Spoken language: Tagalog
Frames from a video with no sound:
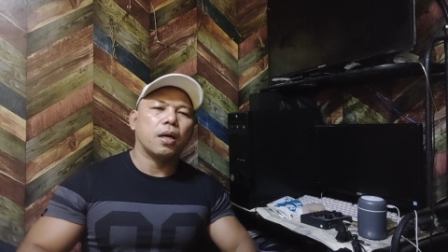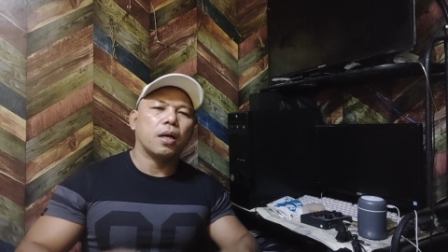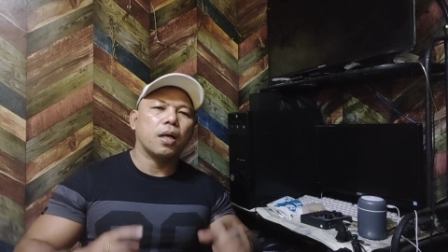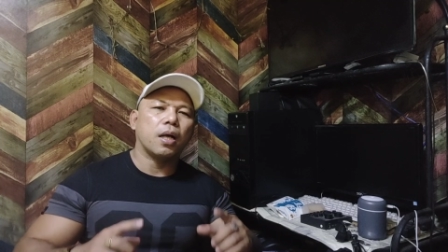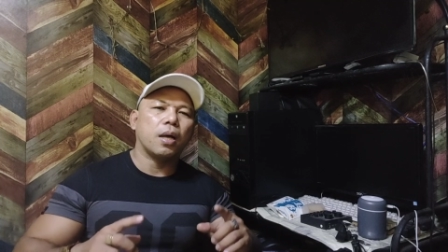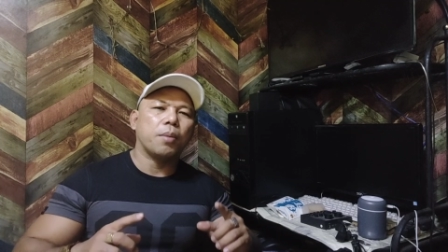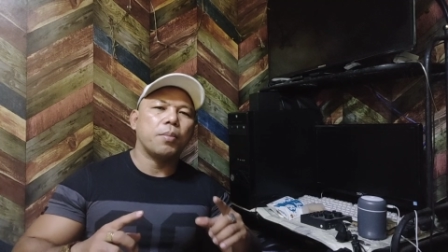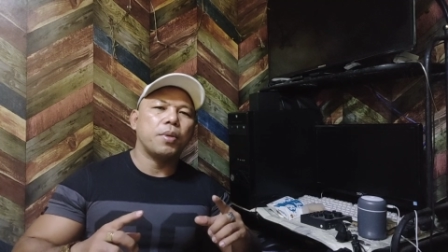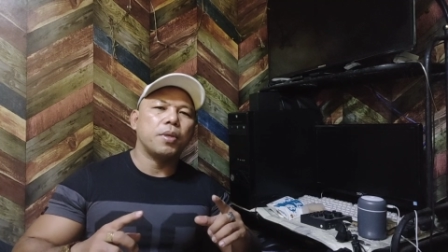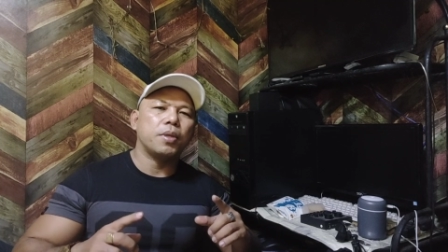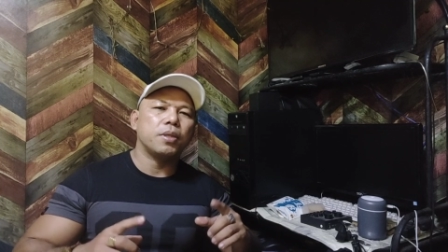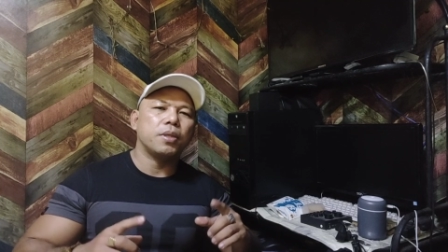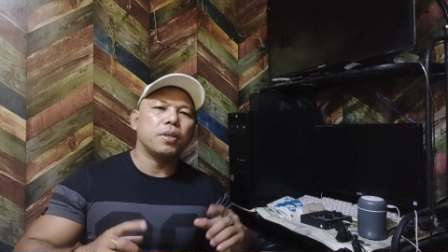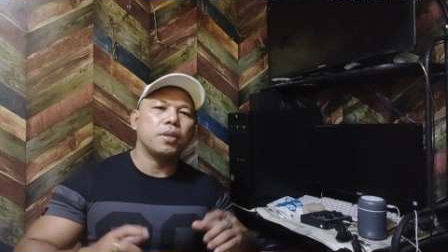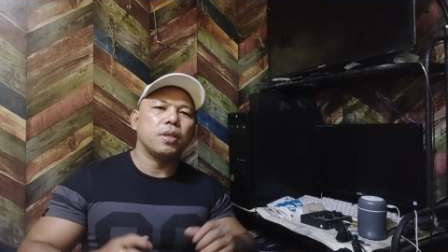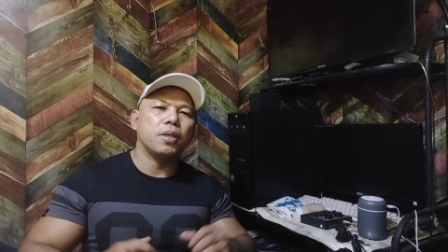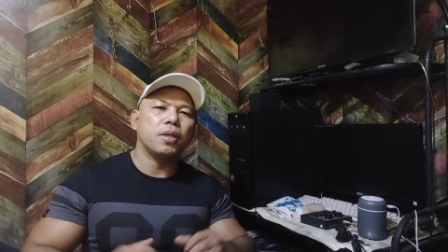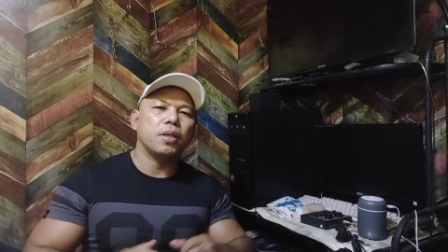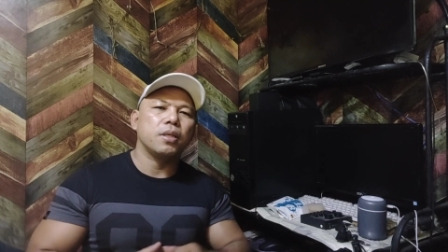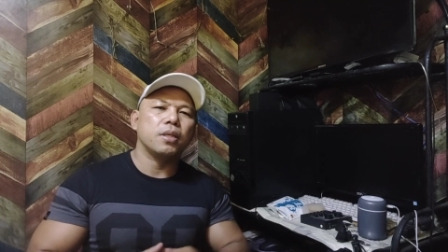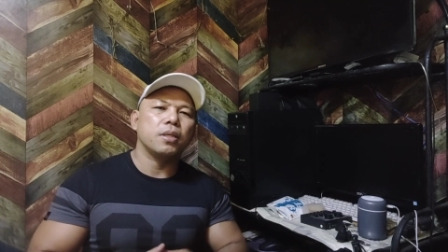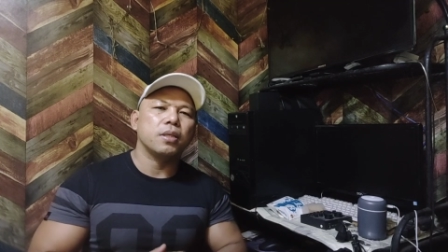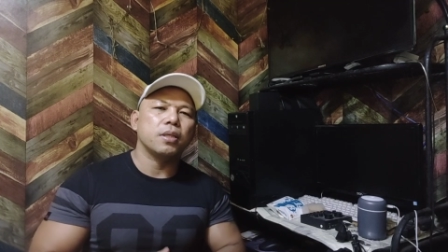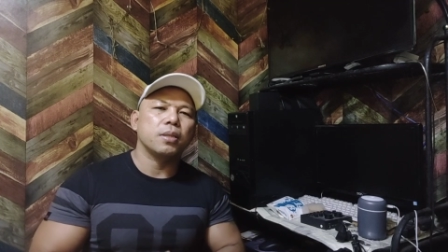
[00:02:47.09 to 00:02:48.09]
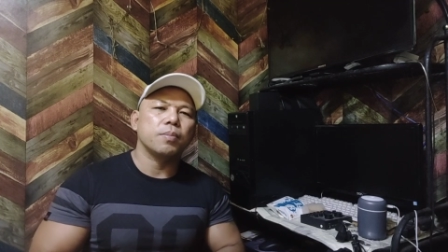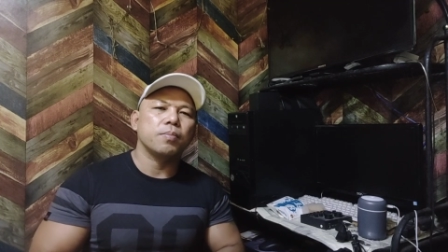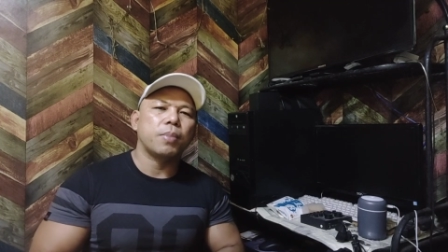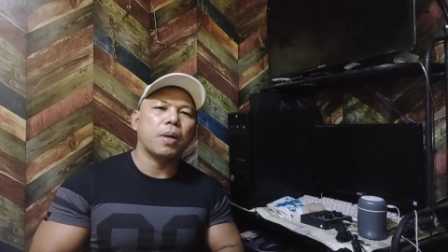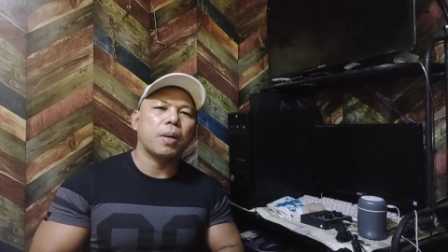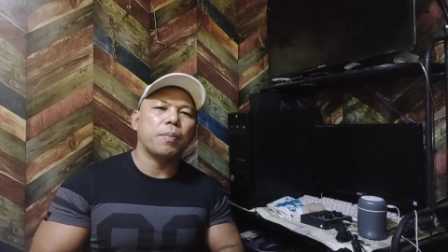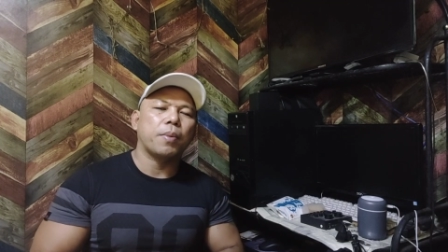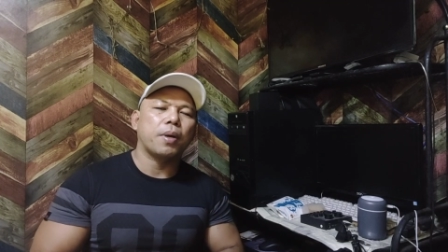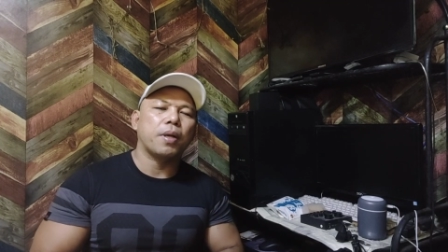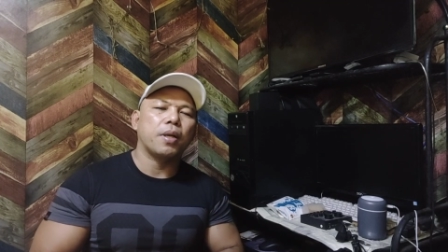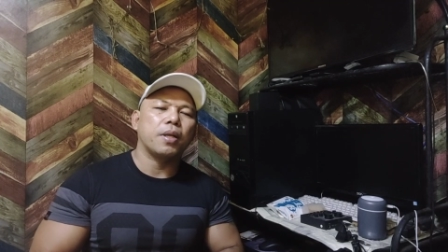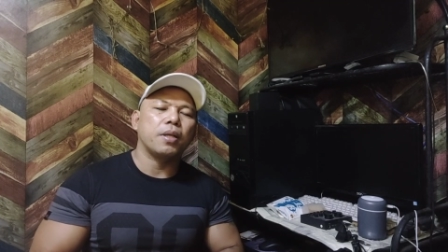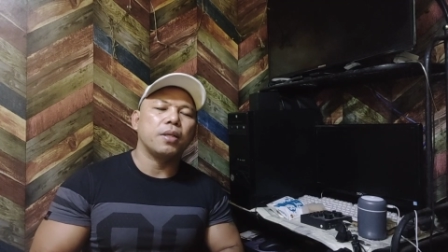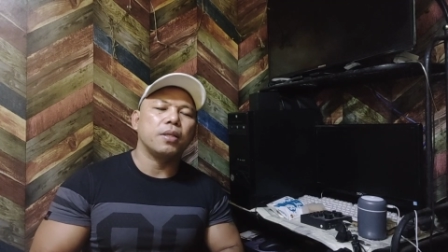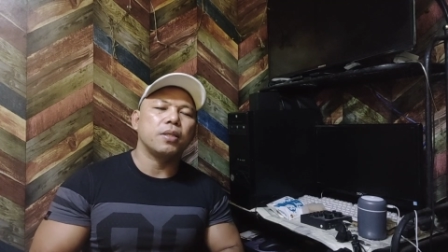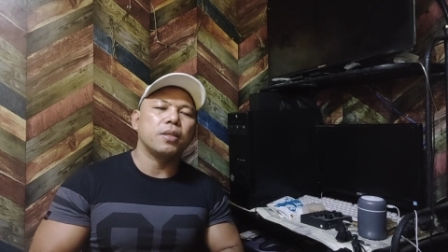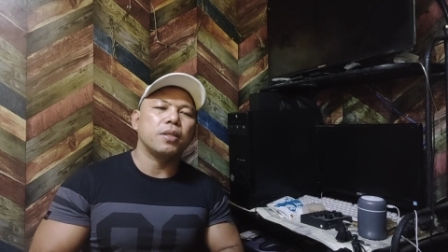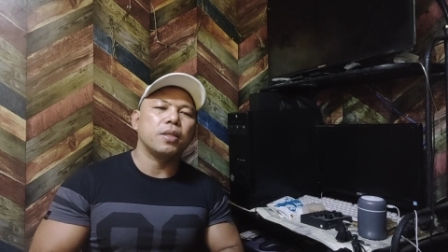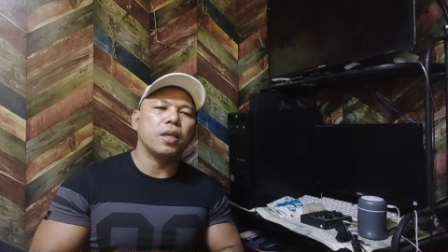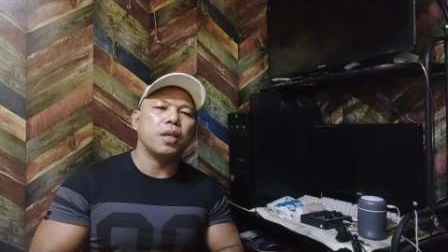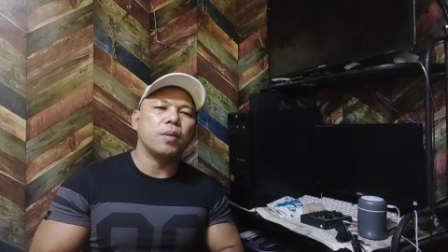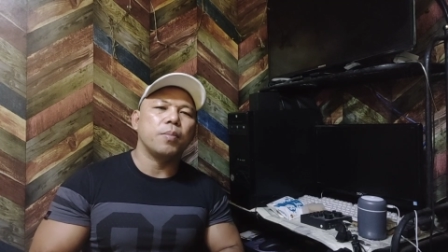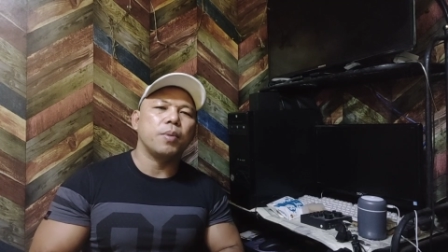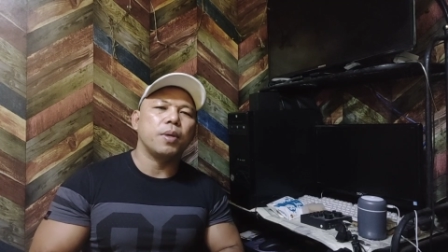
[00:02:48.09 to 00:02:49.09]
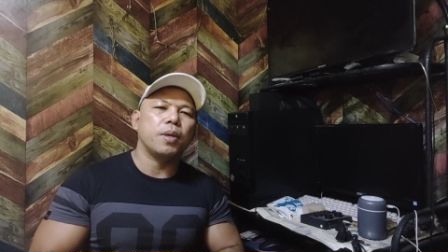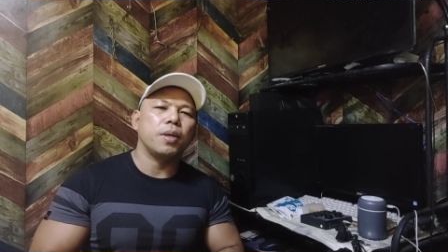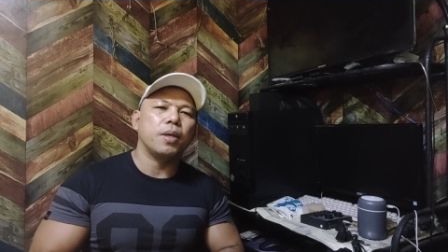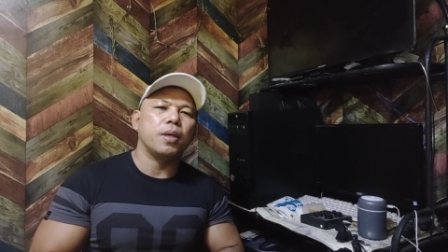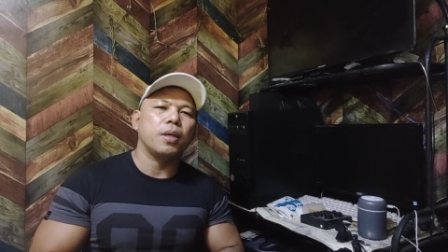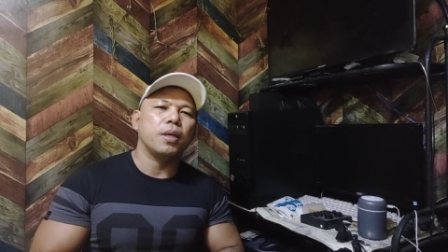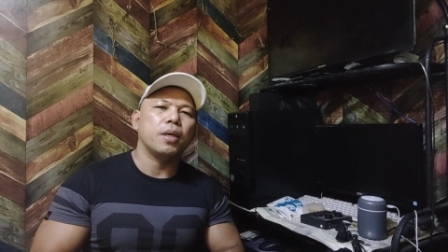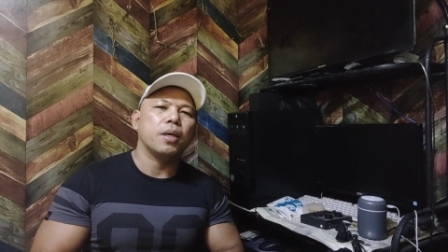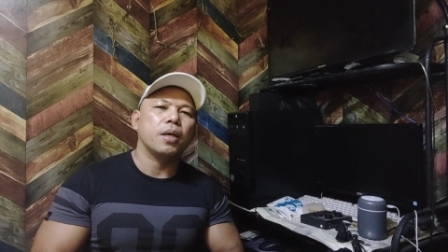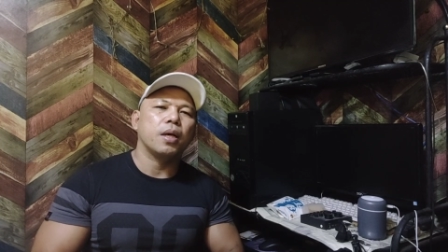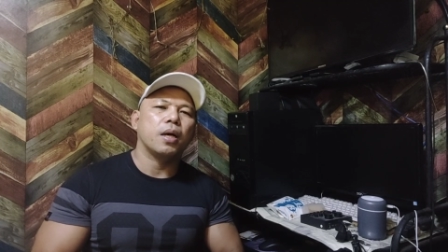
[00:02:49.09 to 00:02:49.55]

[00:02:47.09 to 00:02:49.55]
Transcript: Kabisnis, Papa Dins TV,